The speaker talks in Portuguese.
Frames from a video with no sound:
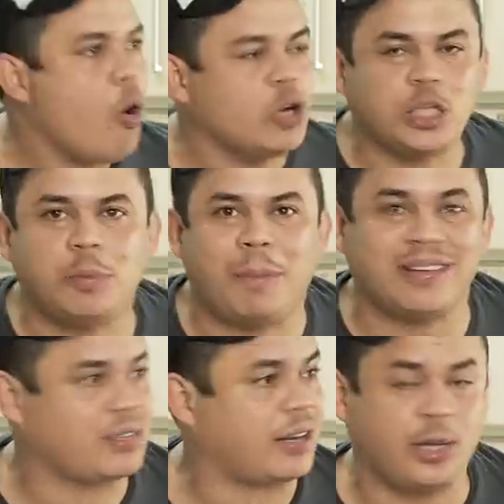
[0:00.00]
ônibus que
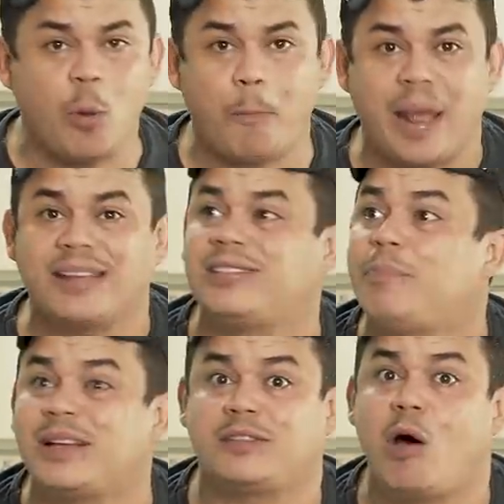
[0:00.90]
passar aqui eu pego, se
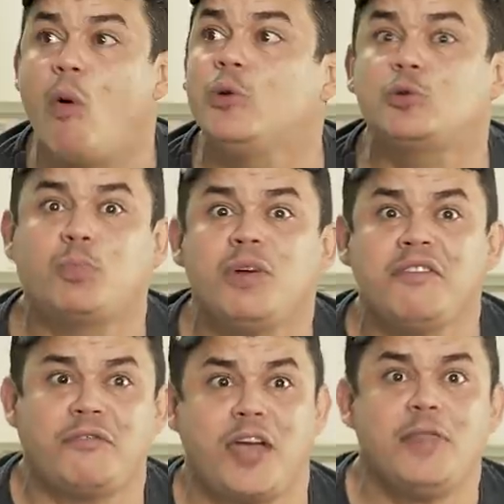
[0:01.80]
passar o ônibus pro
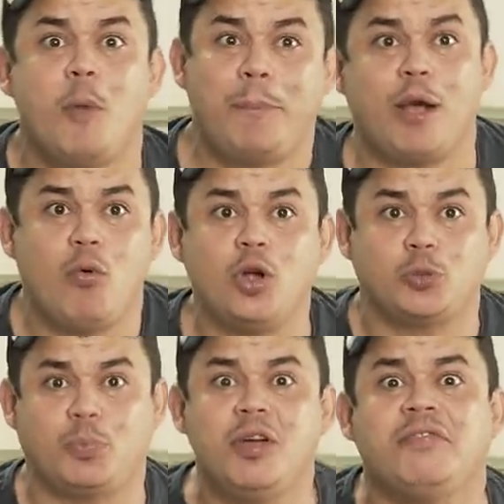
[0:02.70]
inferno, eu pego o
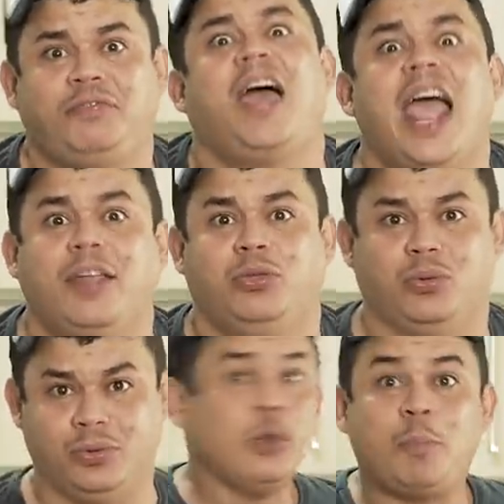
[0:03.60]
ônibus pro
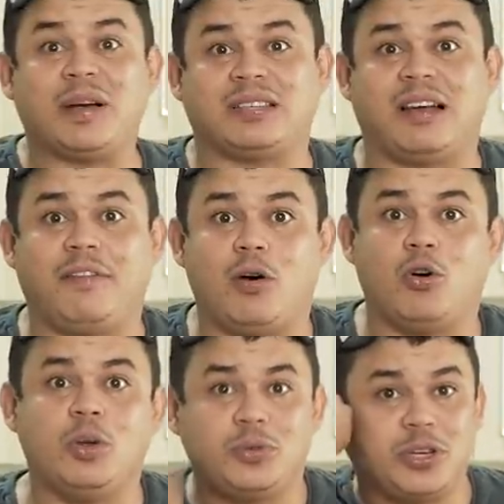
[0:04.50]
inferno. E não passava
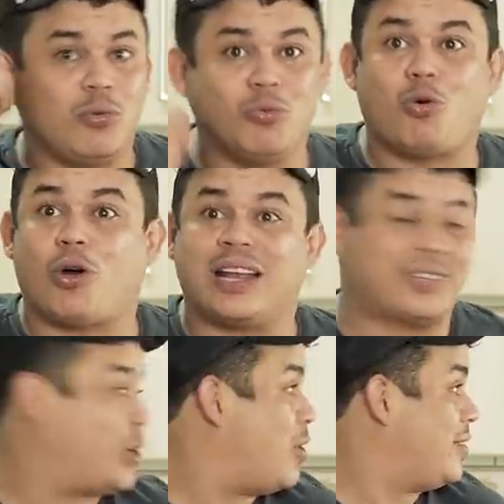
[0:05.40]
ônibus, tinha um
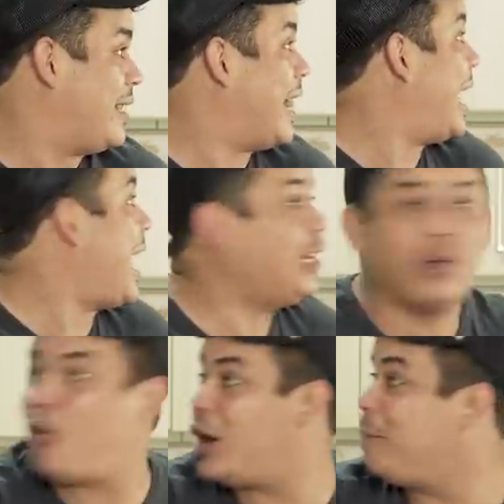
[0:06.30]
coração acelerado e
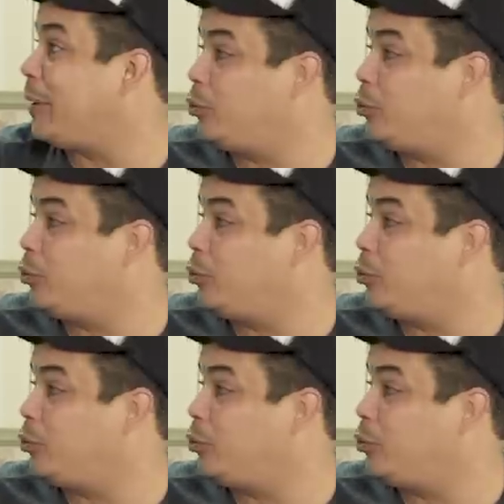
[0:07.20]
eu olhando pra